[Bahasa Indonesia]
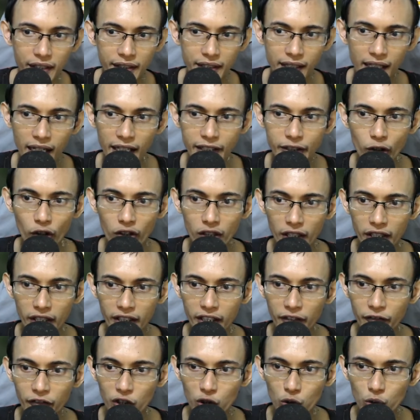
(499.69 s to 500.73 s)
Nah, di online
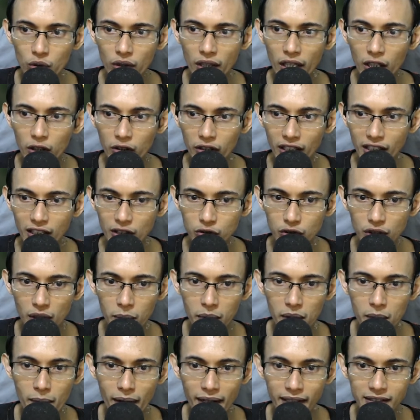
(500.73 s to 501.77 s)
gift itu kalau kita sudah
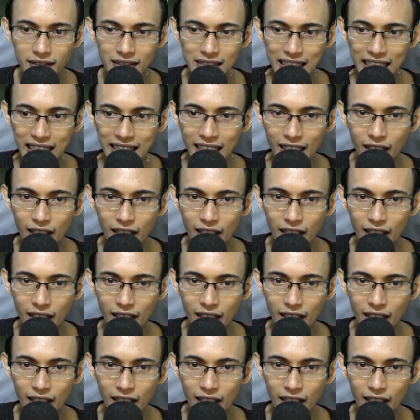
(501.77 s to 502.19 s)
bermain sekitar